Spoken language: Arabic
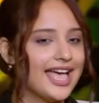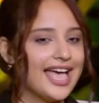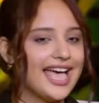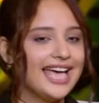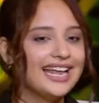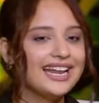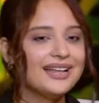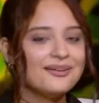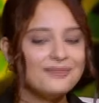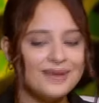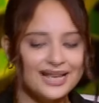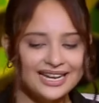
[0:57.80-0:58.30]

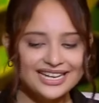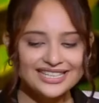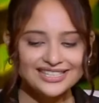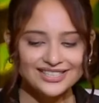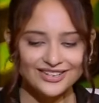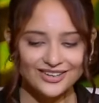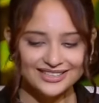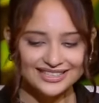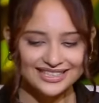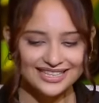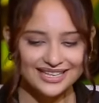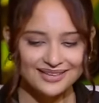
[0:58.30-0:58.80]
انا بقى اللي
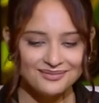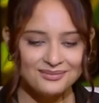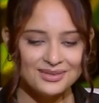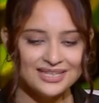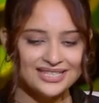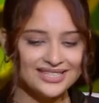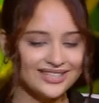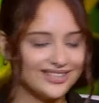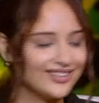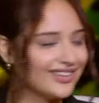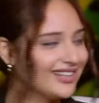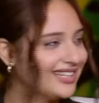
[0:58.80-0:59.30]
صنعت ده مين
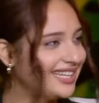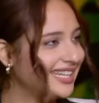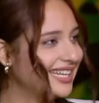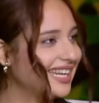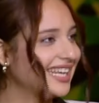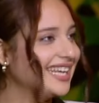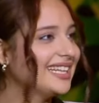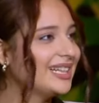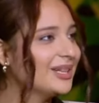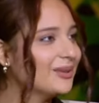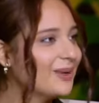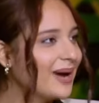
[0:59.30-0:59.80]
صنعني انا
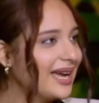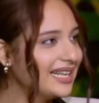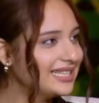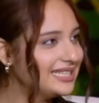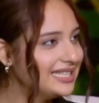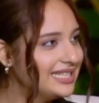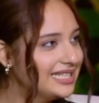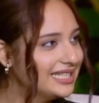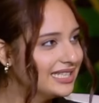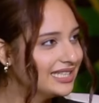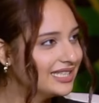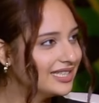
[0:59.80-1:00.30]
جيت
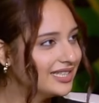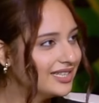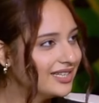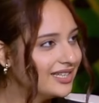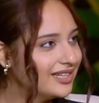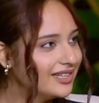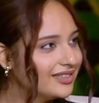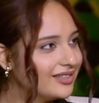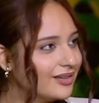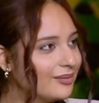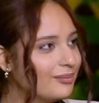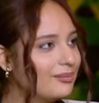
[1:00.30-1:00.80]
لوحدي
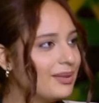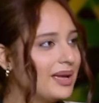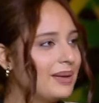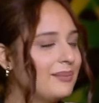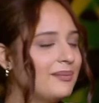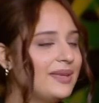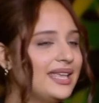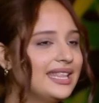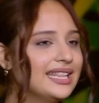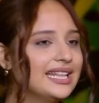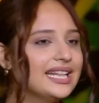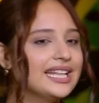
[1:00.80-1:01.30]
طب
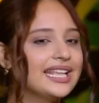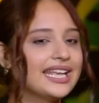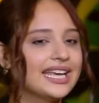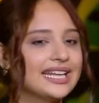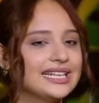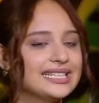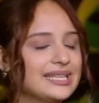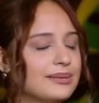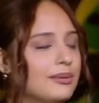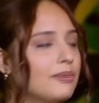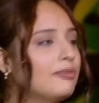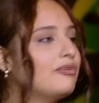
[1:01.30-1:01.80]
مين اللي كان
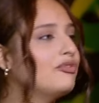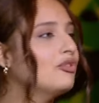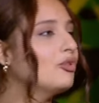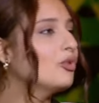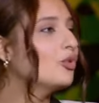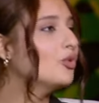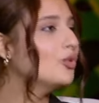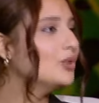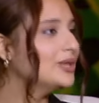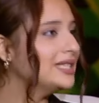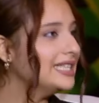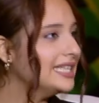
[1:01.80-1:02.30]
السبب في
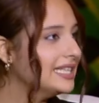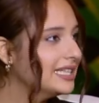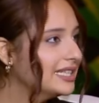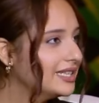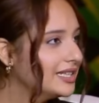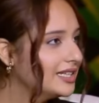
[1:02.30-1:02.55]
وجودي